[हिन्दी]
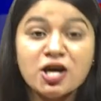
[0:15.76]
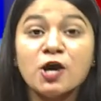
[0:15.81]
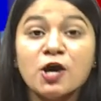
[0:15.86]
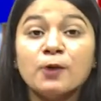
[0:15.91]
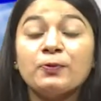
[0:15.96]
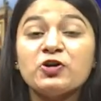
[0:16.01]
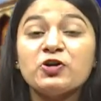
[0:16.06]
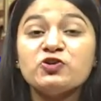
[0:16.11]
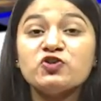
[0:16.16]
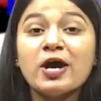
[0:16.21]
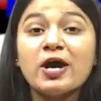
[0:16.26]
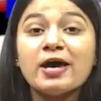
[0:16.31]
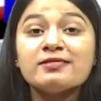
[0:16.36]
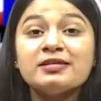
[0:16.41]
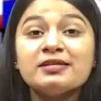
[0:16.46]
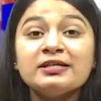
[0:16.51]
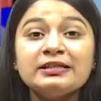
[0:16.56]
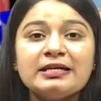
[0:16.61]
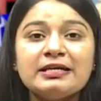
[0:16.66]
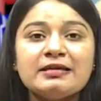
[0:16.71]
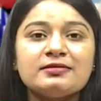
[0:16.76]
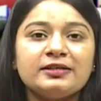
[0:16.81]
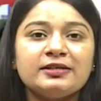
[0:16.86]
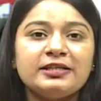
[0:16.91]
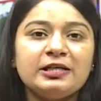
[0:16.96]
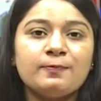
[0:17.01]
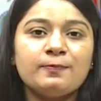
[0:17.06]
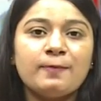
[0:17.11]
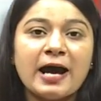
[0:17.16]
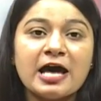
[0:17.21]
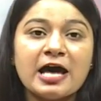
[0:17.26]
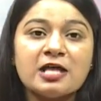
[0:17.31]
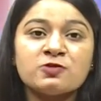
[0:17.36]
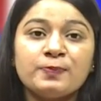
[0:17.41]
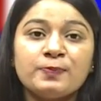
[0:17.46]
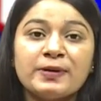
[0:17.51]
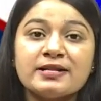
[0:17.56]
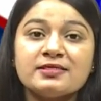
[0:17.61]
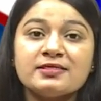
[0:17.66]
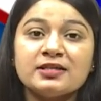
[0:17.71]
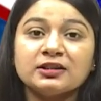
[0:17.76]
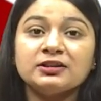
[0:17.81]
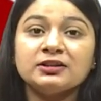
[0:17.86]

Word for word: प्रशासन इस रील बाज पर